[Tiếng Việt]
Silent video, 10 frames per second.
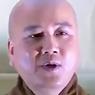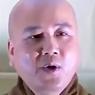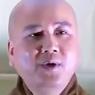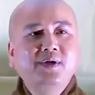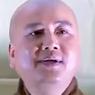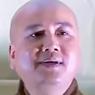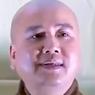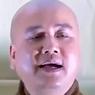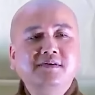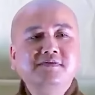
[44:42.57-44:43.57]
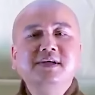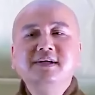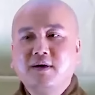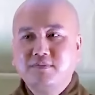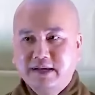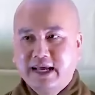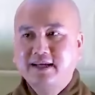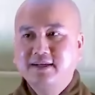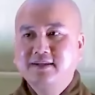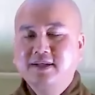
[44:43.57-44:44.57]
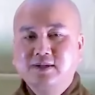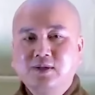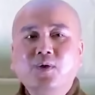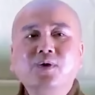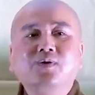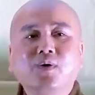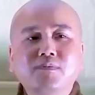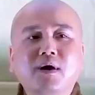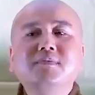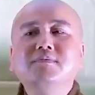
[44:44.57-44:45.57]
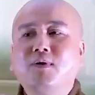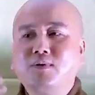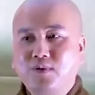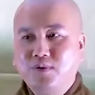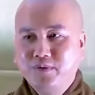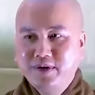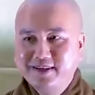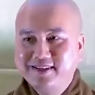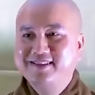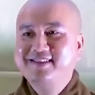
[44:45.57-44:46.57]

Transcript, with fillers: tôi nhận viên ngọc này thì tôi cũng mất một của quý,